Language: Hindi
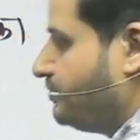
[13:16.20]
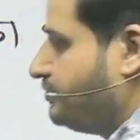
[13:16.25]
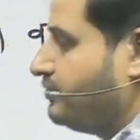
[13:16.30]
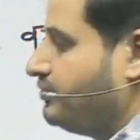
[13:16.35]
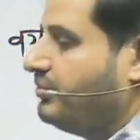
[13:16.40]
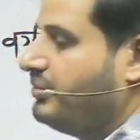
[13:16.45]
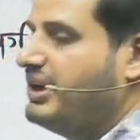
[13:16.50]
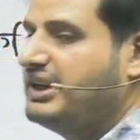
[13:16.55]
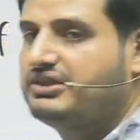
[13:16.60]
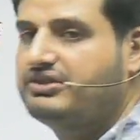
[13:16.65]

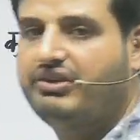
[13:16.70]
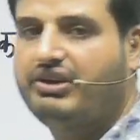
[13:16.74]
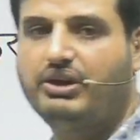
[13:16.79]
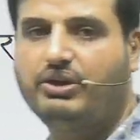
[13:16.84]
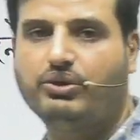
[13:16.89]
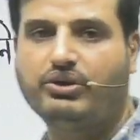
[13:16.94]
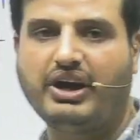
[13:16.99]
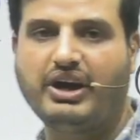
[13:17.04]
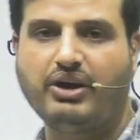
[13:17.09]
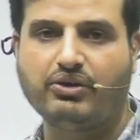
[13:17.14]
बेस वैल्यू
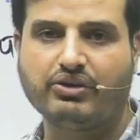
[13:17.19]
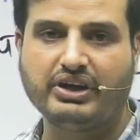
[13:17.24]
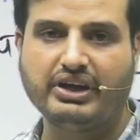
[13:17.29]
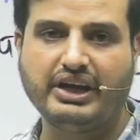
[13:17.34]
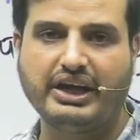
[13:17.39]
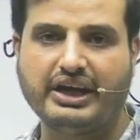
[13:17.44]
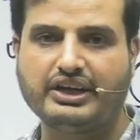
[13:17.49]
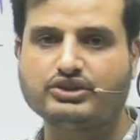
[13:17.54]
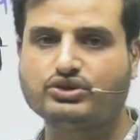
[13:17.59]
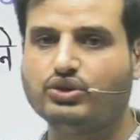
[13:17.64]
क्या हो गई
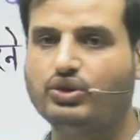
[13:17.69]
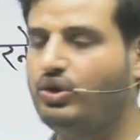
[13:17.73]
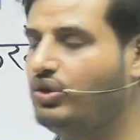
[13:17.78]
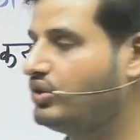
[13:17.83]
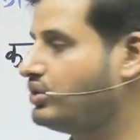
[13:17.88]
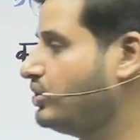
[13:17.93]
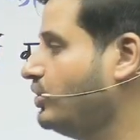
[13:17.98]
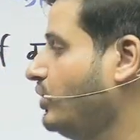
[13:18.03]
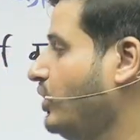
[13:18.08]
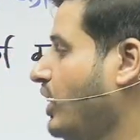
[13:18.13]

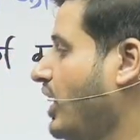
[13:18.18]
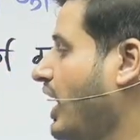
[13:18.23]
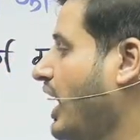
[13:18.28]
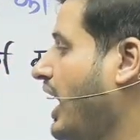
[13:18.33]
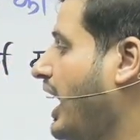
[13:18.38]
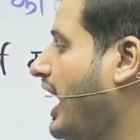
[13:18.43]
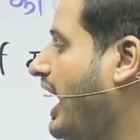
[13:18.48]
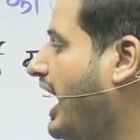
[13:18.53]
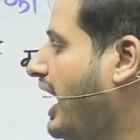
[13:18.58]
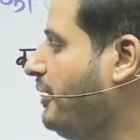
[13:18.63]
102
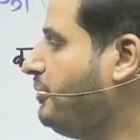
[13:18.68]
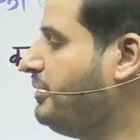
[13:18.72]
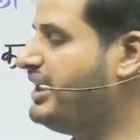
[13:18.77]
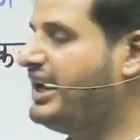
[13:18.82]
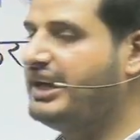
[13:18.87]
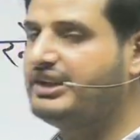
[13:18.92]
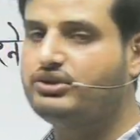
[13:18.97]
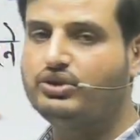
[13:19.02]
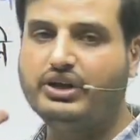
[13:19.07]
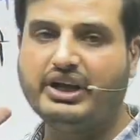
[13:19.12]
अब ये
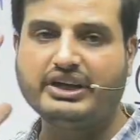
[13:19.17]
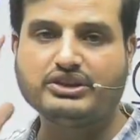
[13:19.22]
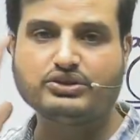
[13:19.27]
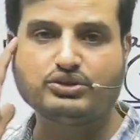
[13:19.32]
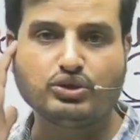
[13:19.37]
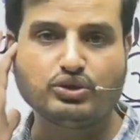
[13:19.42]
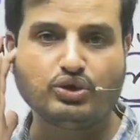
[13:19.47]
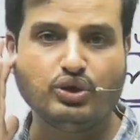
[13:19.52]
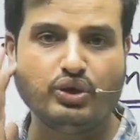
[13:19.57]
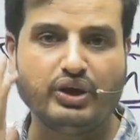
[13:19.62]
जो
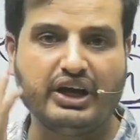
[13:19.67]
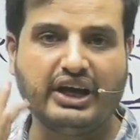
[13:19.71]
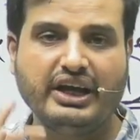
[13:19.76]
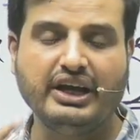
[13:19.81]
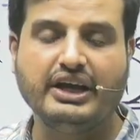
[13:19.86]
102 है